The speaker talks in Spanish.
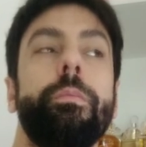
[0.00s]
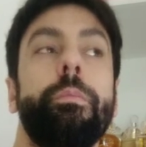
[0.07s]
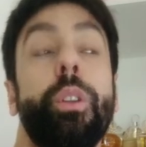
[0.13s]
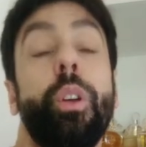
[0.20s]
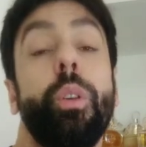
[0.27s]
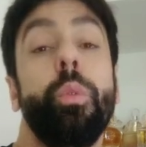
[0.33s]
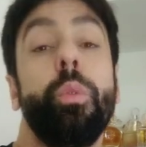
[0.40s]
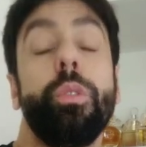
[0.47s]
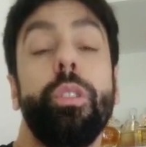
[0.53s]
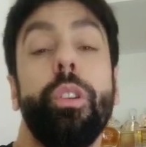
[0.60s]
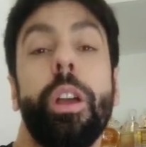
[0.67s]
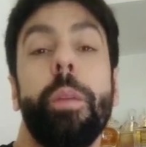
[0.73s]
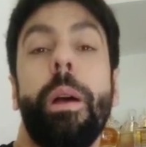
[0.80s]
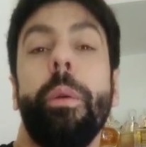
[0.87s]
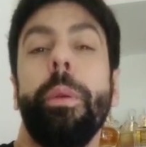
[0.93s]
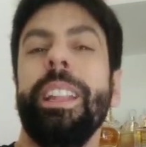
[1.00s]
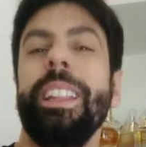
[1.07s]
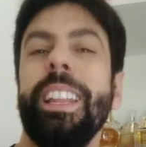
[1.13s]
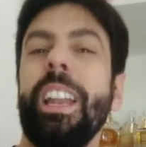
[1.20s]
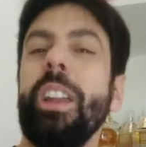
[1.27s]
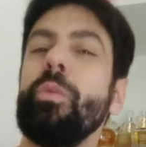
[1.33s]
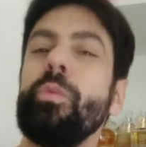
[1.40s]
productos que más bien
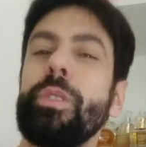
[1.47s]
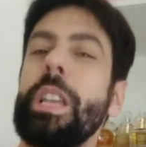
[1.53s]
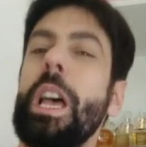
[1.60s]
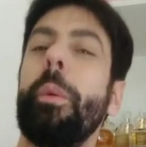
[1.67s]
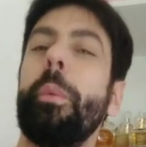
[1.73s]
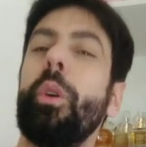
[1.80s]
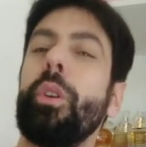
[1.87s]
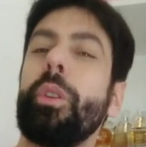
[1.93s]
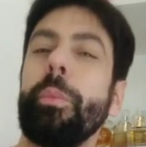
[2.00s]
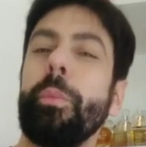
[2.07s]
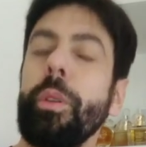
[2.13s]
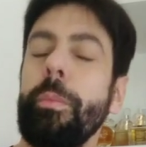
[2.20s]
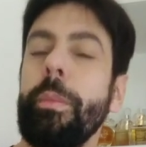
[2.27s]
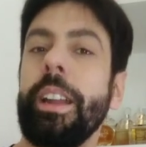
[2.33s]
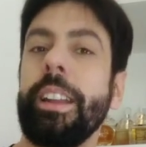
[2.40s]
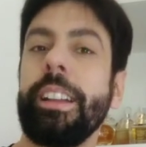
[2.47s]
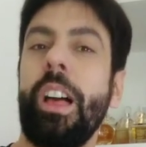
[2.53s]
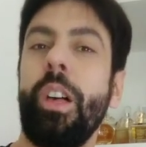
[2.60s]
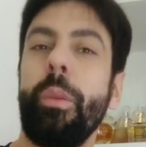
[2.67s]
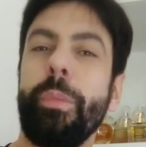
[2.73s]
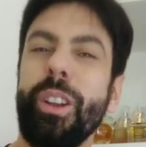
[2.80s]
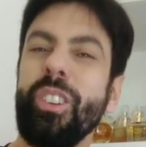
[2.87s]
tienen un sabor muy
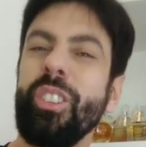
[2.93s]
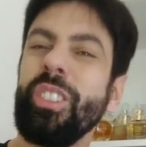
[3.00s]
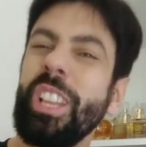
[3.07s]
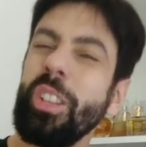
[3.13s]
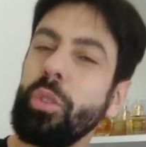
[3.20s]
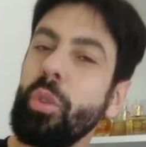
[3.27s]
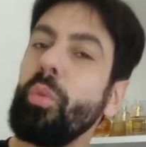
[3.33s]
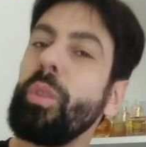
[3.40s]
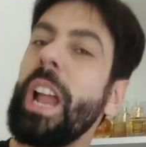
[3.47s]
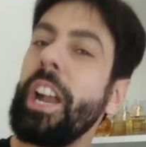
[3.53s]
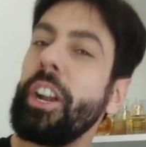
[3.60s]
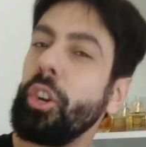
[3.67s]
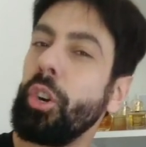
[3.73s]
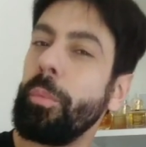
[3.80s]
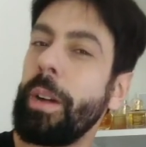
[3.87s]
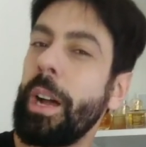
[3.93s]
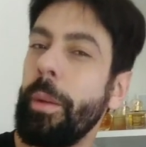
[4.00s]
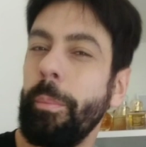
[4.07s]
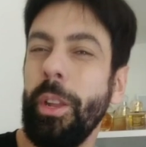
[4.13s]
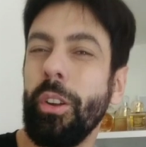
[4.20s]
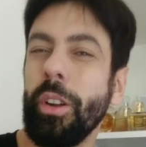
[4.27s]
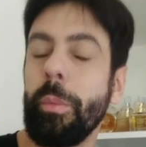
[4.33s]
marcado, pero no tanto un aroma.
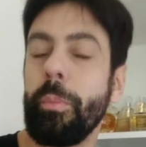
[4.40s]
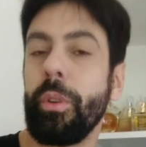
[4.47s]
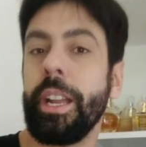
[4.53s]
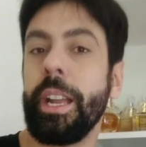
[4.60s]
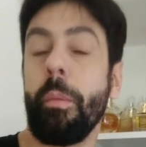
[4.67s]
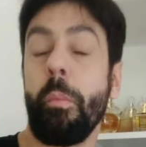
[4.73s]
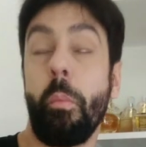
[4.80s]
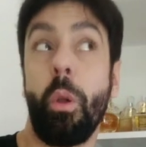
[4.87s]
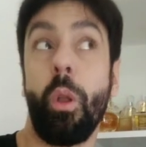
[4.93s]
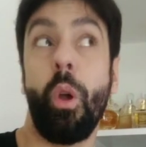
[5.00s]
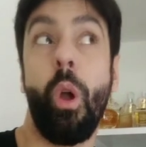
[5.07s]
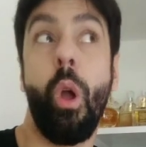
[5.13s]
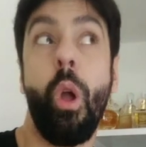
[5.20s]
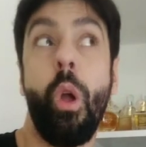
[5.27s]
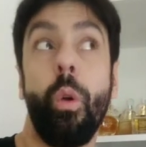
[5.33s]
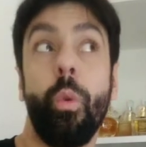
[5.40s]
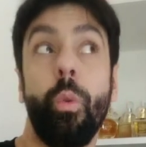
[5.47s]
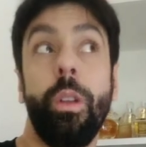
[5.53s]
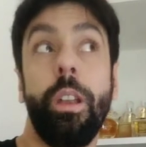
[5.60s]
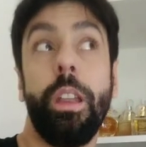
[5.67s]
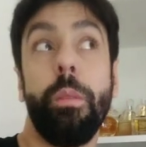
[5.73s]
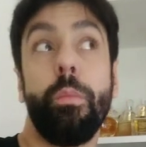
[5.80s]
Vieron que, por ejemplo,
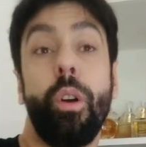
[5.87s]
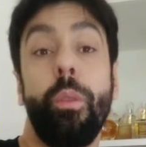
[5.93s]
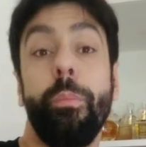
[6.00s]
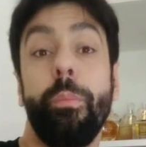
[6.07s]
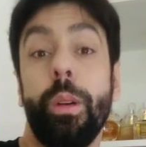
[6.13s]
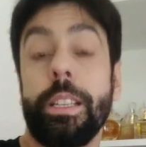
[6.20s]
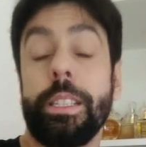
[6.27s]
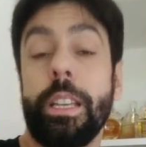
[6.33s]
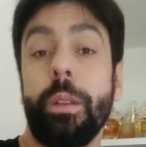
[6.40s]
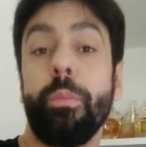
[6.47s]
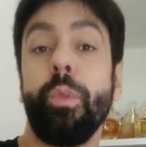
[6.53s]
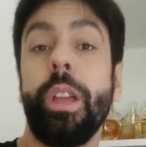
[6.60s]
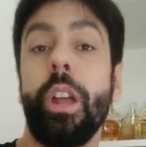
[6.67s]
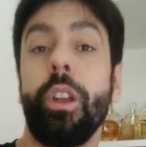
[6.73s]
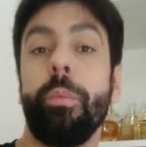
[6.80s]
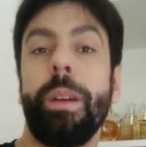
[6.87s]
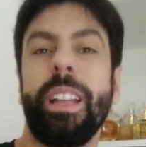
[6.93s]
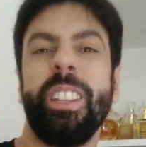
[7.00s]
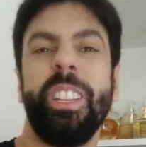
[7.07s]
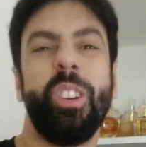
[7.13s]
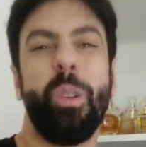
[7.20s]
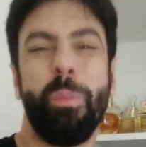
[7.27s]
un limón puede ser muy
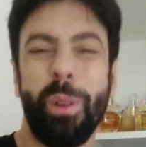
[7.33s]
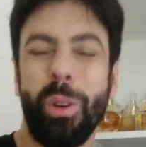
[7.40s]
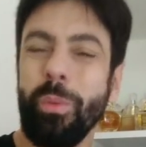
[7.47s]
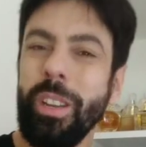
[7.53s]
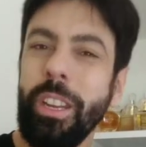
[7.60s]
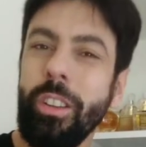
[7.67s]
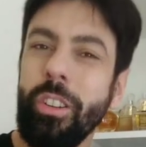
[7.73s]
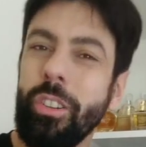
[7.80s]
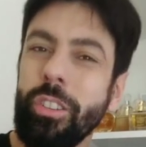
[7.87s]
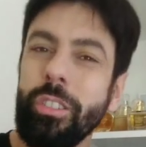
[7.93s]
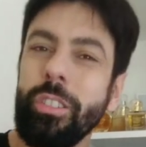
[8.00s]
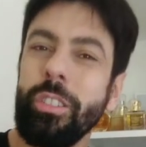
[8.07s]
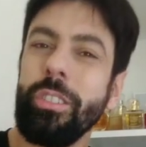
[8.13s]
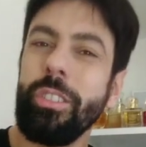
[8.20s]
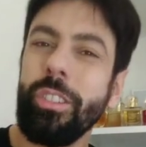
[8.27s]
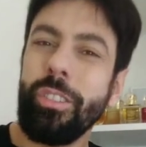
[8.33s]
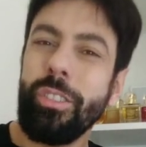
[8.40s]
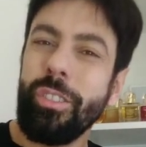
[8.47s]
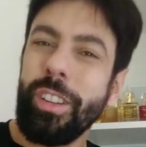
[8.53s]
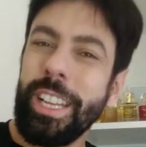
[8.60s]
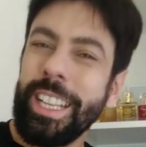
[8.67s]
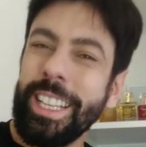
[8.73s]
aromático, pero un higo
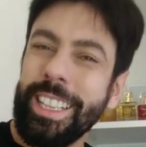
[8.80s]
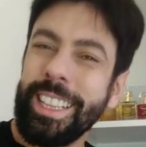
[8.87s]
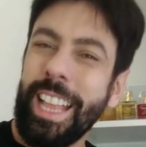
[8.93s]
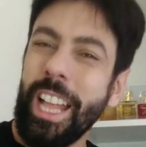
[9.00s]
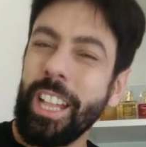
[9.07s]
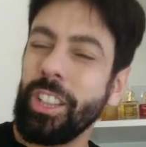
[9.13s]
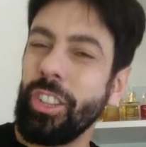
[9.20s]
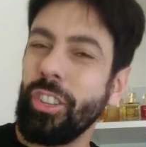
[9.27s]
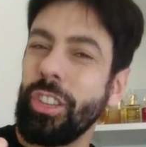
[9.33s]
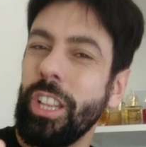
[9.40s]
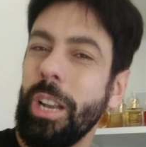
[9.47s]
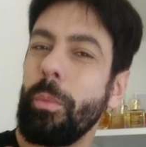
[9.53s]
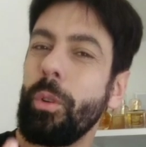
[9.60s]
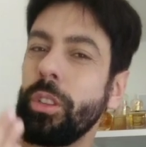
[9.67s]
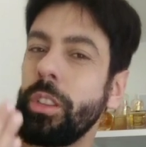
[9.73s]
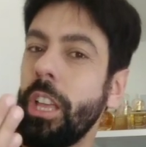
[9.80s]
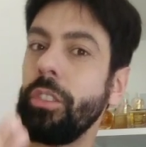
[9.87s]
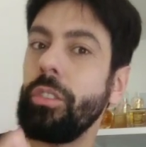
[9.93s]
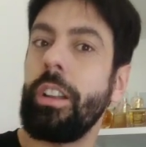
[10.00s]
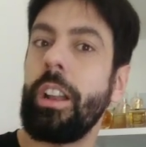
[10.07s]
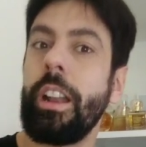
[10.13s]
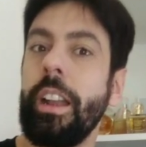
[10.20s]
no es tan, no tenemos
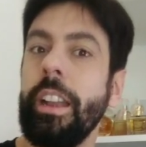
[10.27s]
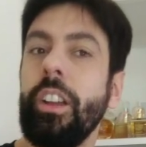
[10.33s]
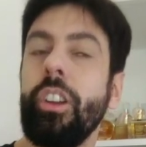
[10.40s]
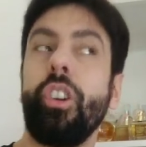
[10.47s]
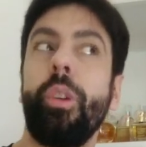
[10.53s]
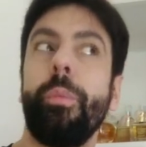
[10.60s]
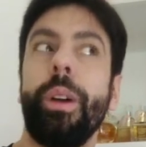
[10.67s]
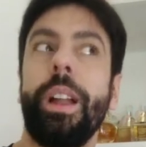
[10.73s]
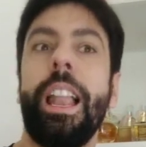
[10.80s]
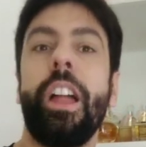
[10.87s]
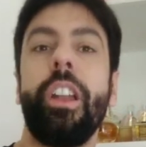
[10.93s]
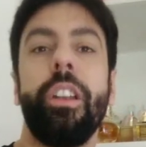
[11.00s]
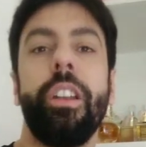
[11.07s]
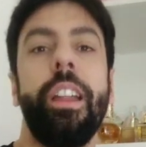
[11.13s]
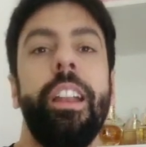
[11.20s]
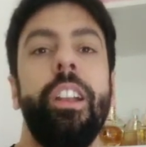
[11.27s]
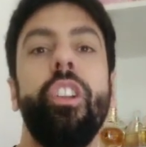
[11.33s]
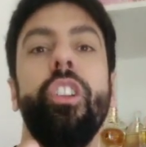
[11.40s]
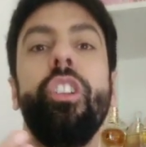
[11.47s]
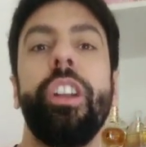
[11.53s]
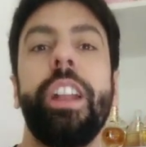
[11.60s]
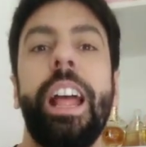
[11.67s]
tanto en la nariz como es la, el
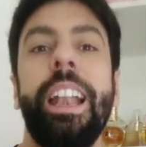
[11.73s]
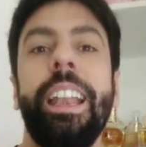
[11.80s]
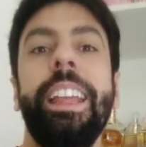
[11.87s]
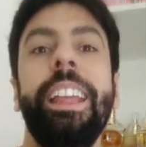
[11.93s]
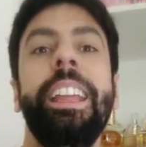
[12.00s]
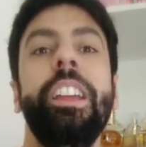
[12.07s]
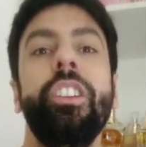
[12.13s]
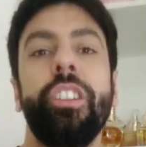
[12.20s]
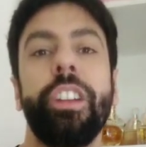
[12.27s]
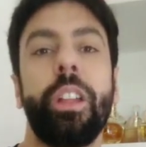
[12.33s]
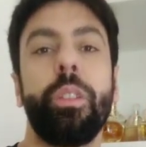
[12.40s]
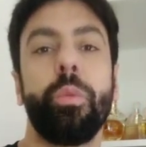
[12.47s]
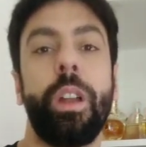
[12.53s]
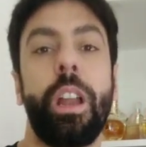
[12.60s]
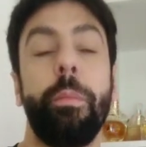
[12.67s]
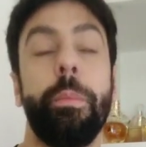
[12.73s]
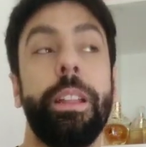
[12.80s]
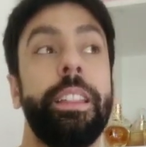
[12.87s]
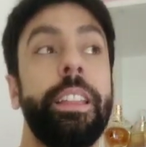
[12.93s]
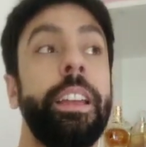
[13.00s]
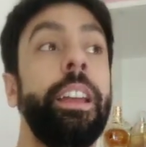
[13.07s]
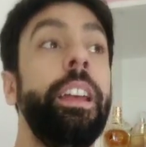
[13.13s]
olor al higo
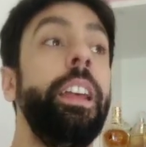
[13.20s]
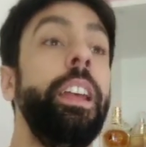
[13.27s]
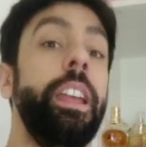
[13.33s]
naturalmente.